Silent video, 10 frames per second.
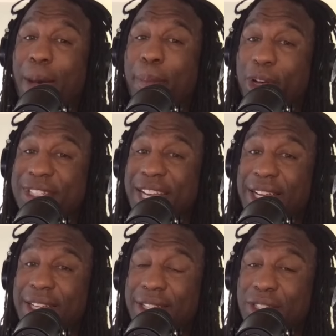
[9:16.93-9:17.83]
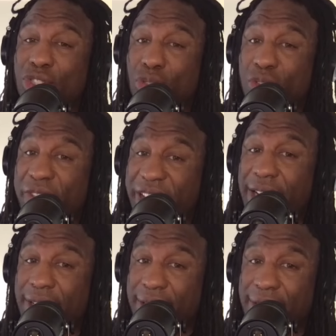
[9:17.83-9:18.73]
ah. en passant, tu le fais, là.
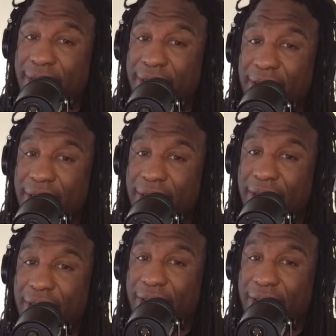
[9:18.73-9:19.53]
De